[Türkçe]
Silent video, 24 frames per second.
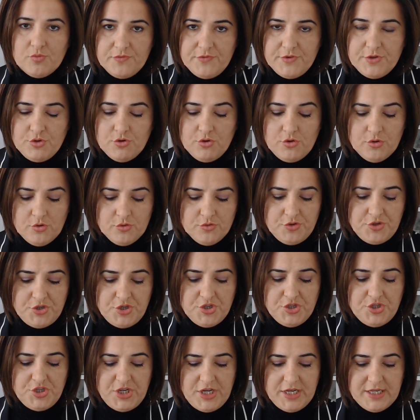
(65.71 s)
Bu videoyu onun
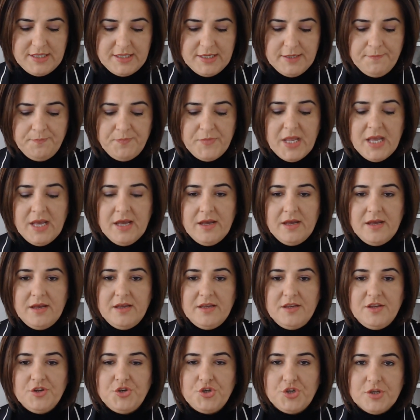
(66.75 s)
için çektim.
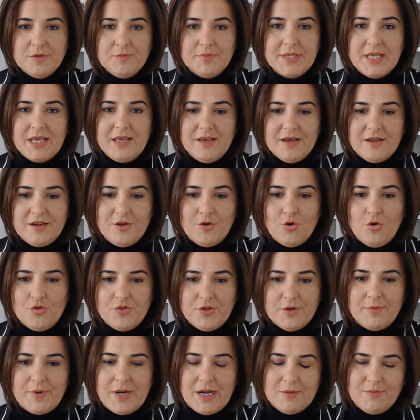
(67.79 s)
Hiç kimseyi yarı
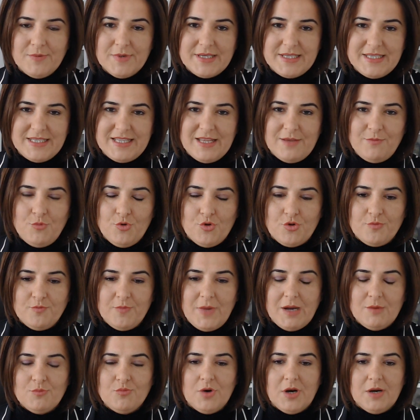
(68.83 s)
yolda bırakmak istemiyorum.
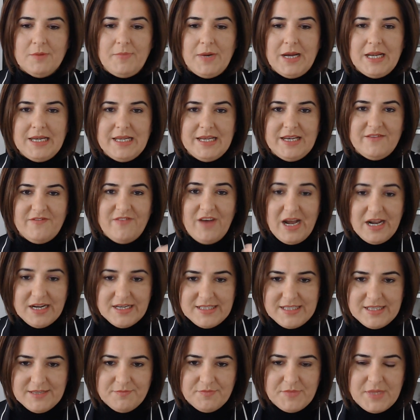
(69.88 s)
Ben bu haberleri
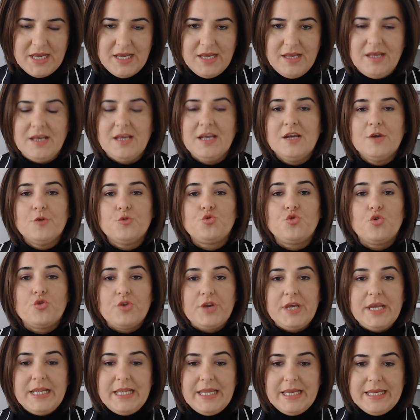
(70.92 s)
verdiğimde
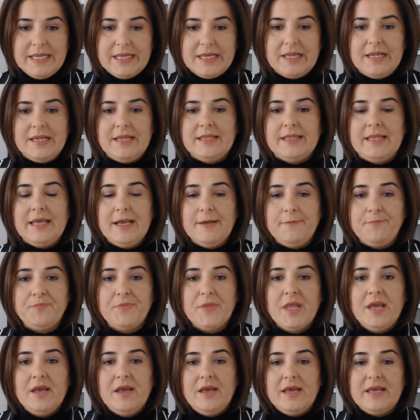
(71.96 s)
TOKİ ile ilgili de
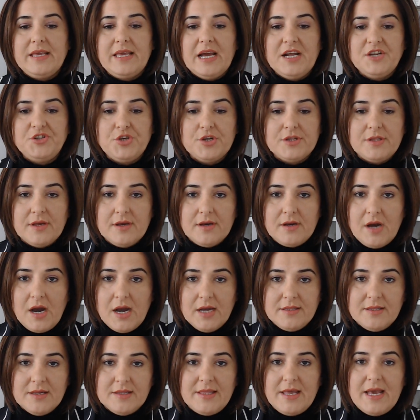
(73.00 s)
e, gerçekten
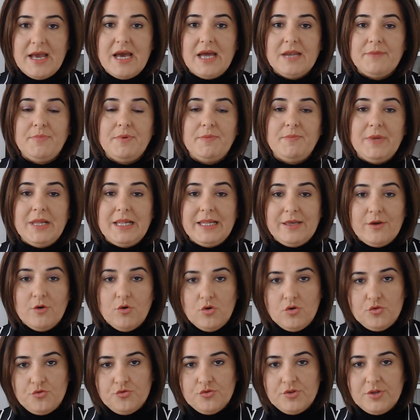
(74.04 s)
kayda değer bir bilgi
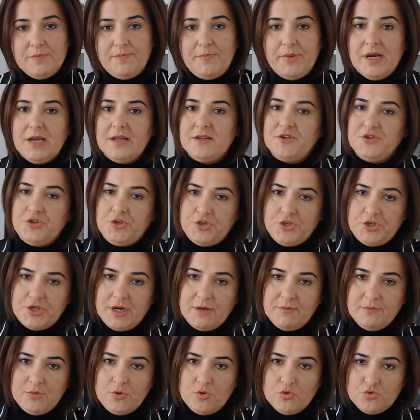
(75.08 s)
olduğunda
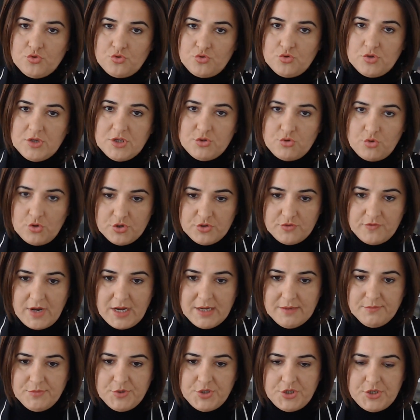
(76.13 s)
paylaşacağım konusunda söz
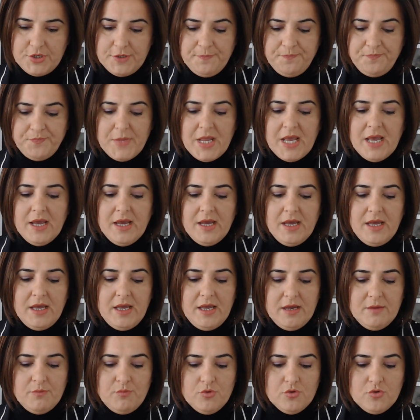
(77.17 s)
vermiştim.
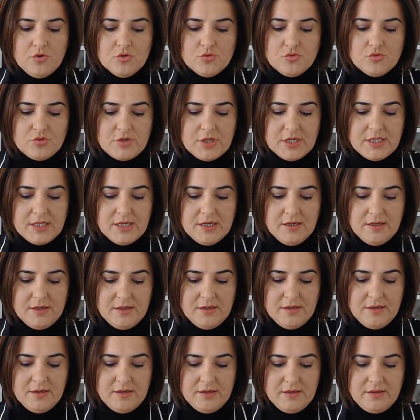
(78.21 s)
E, bu konuda da
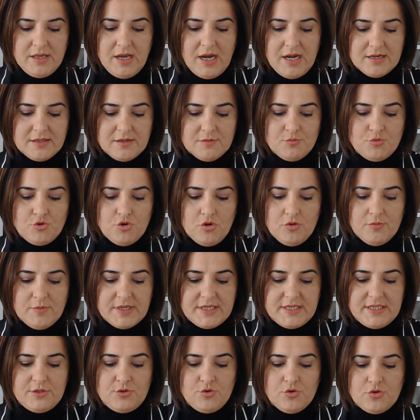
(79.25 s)
e, yardımcı
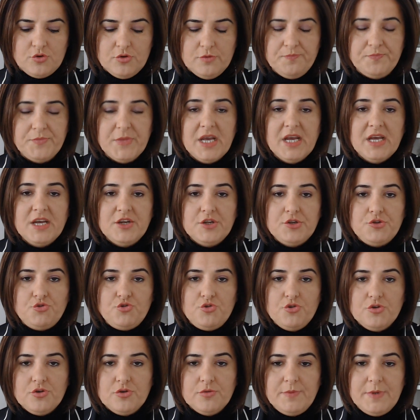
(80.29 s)
olmak istiyorum.
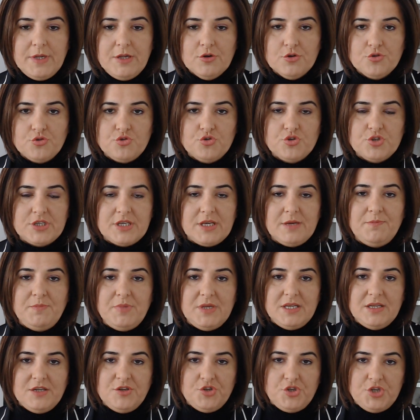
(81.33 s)
Çünkü biliyorsunuz ki
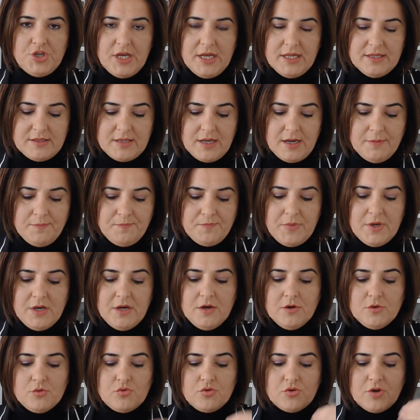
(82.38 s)
birinci etap
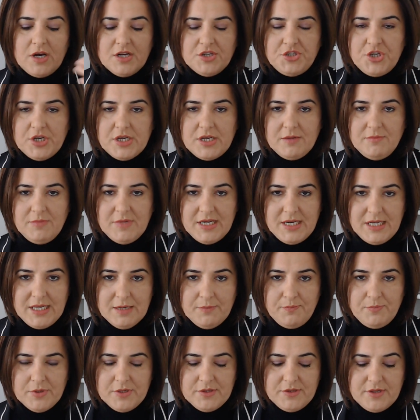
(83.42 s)
kura çekimleri
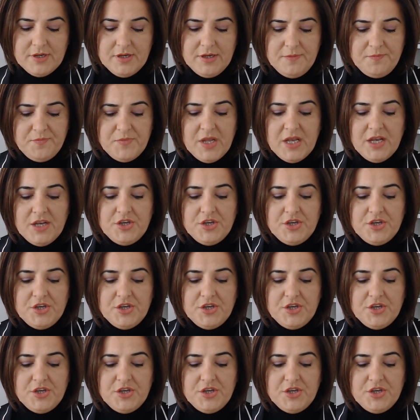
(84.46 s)
yapıldı.